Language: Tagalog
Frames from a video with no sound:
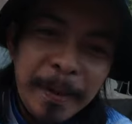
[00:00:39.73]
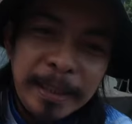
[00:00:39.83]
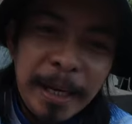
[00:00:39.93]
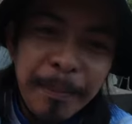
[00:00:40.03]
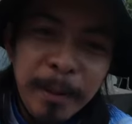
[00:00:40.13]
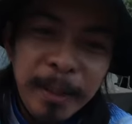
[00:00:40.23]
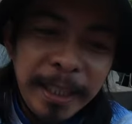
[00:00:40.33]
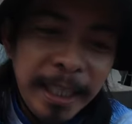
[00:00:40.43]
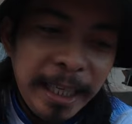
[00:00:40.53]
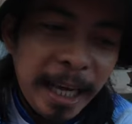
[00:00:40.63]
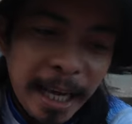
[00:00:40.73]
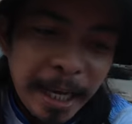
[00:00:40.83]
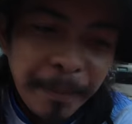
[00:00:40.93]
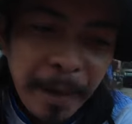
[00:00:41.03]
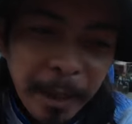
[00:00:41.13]
Sample reel ng
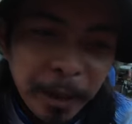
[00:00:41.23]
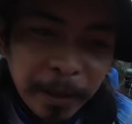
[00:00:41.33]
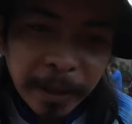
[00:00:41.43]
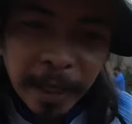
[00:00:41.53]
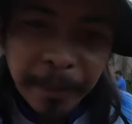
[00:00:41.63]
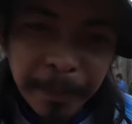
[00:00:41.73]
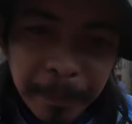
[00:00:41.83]
major crop.